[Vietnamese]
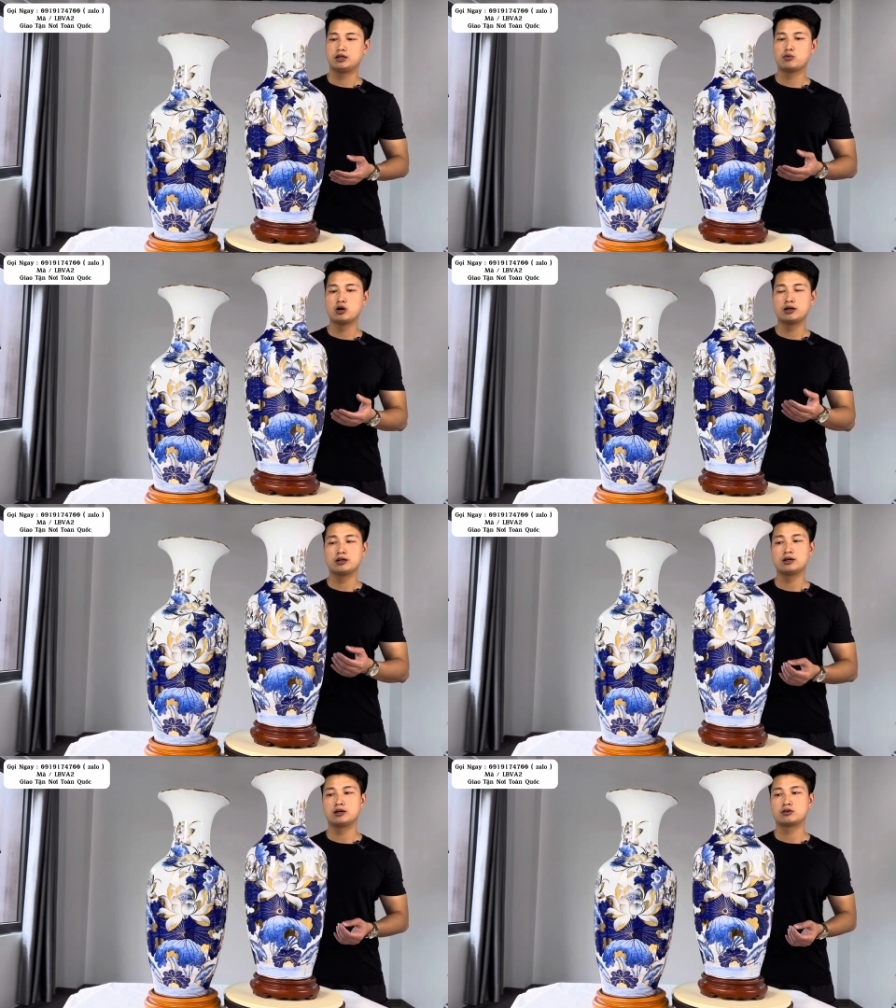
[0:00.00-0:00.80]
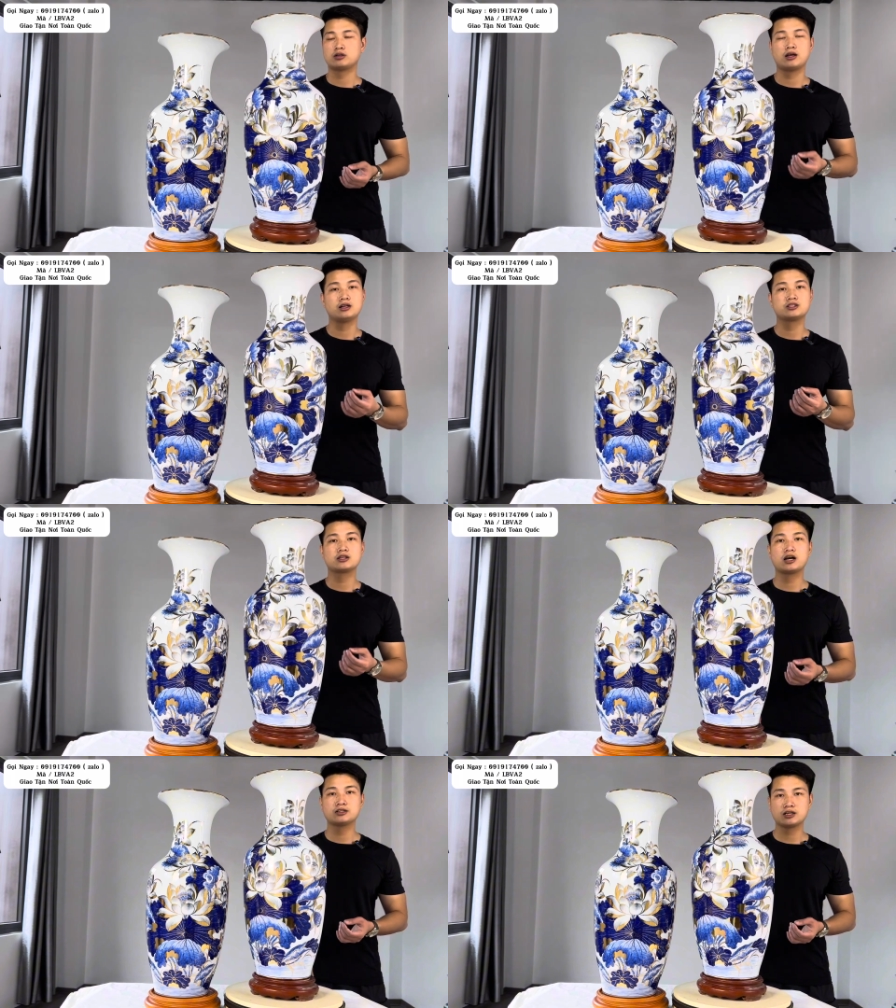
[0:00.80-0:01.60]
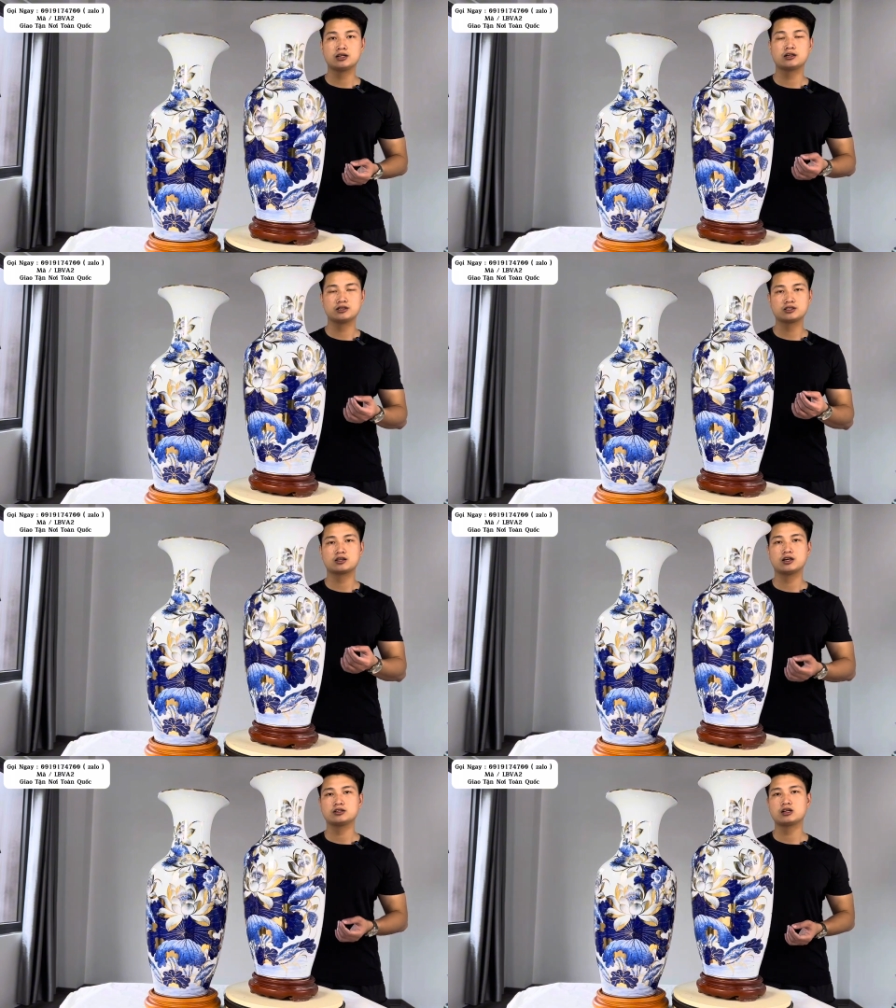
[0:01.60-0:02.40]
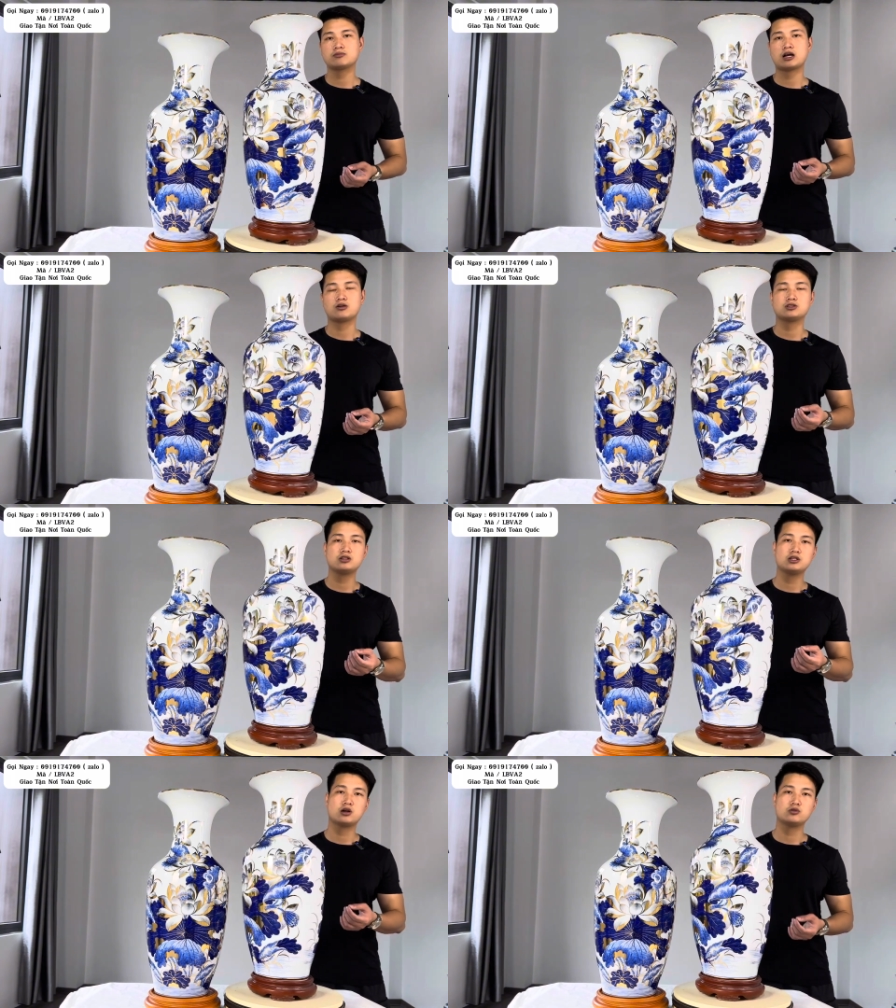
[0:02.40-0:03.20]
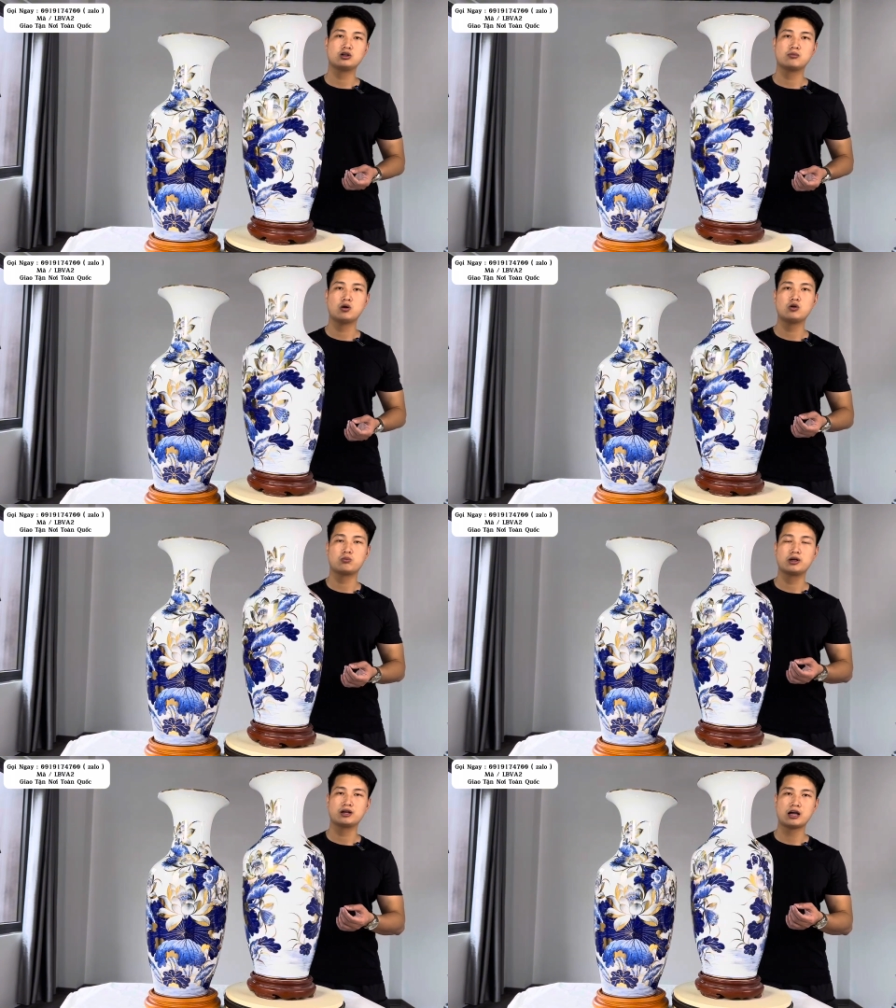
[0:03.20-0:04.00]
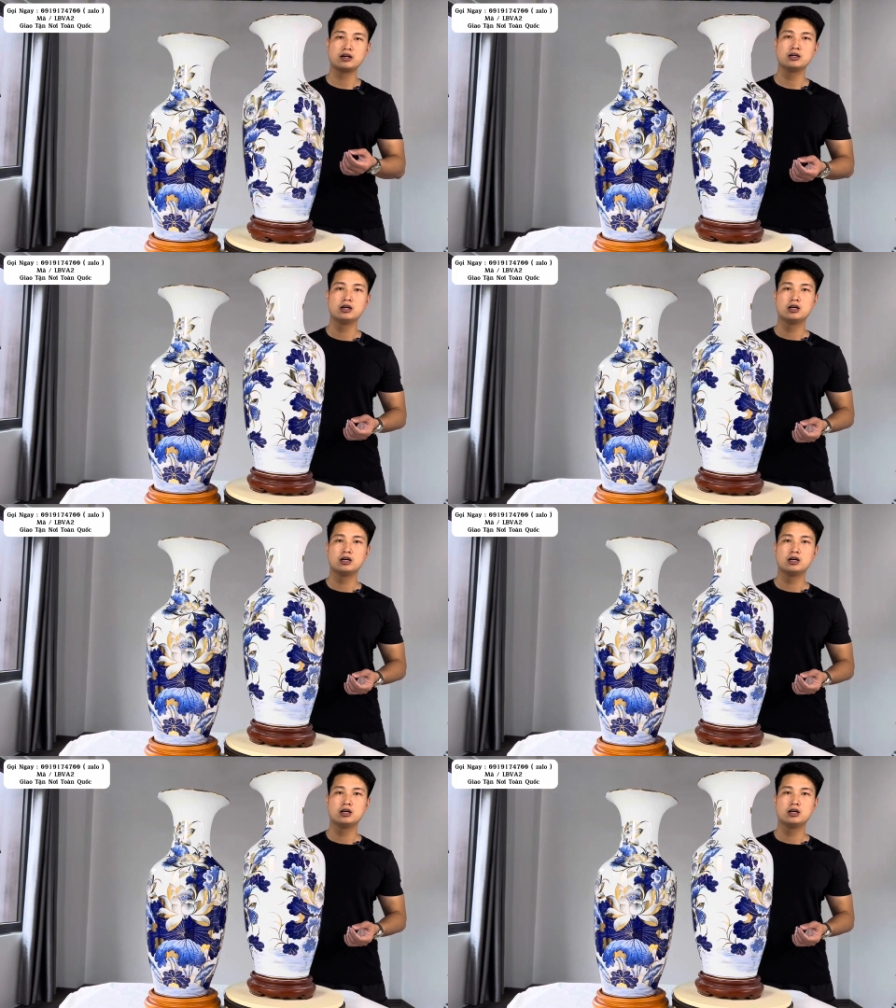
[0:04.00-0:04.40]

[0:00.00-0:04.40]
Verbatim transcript: và ờ, mọi người thì ờ, có thể lên trên kênh nhé lên trên kênh tham khảo rất nhiều những cái mẫu lục bình khác